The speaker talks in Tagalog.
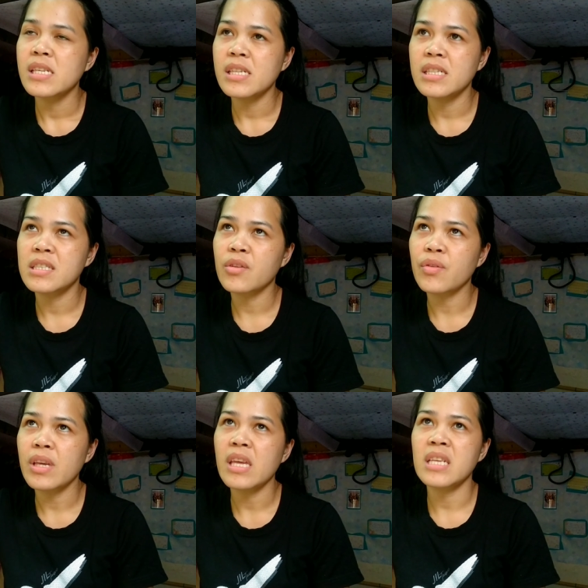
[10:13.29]
is
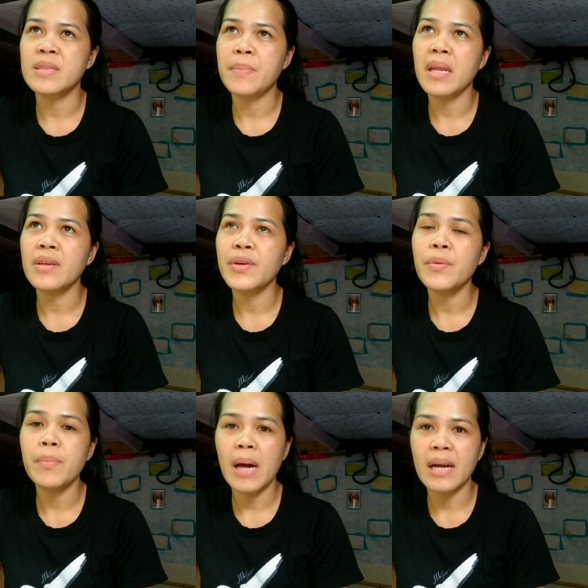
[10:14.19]
kung i-explain ko
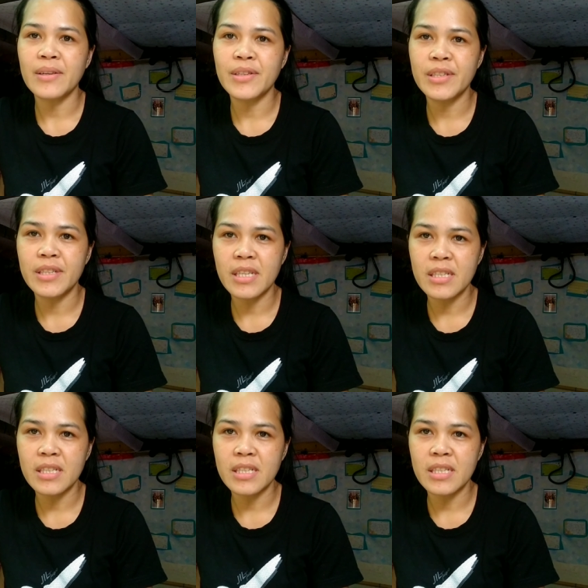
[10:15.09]
yung pagod